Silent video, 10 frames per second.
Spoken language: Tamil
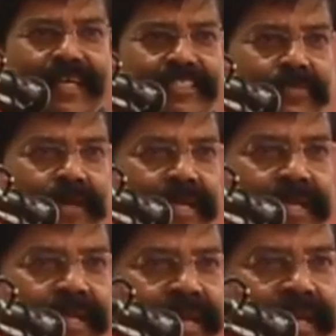அஞ்சு
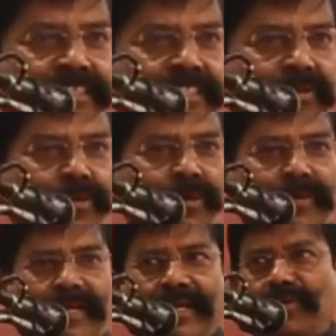மார்க் இன்னரில் அடித்தா மூணு
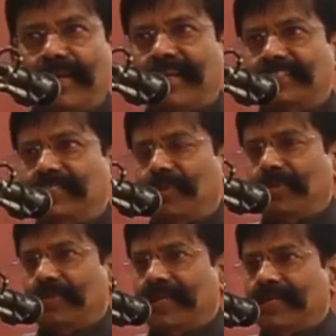மார்க் அவுட்டரில் அடித்தா
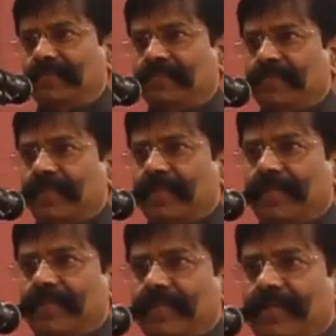ஒரு மார்க்
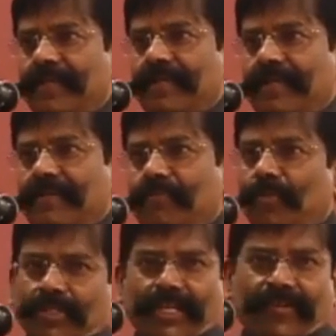
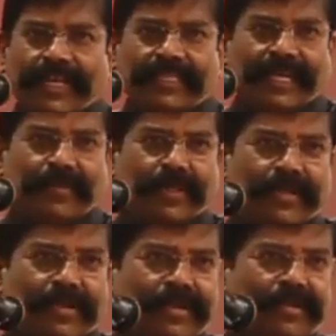மூணு தடவையும் நான்
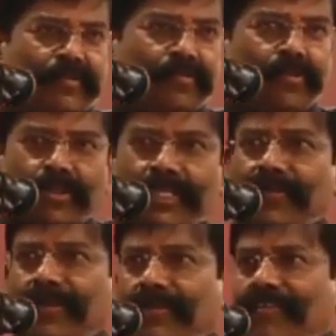தங்கப்பதக்கம் மூணு
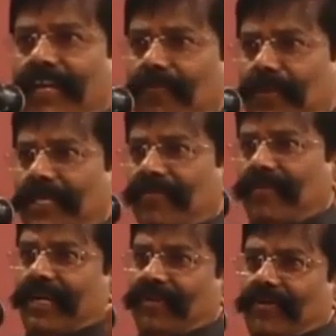தடவையும் வெள்ளி
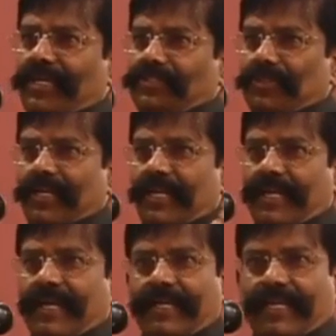பதக்கம் வாங்கினவர் அச்சுதன்
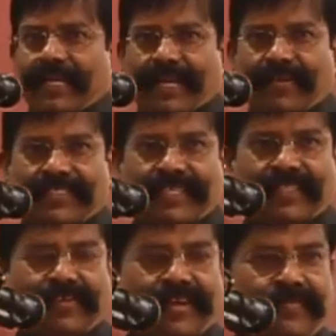நாயர்னு கேரளாவை
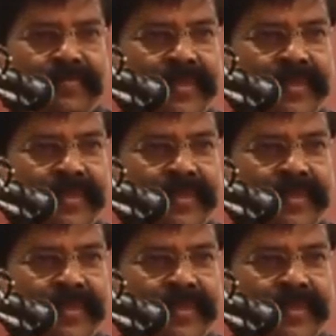சேர்ந்தவர்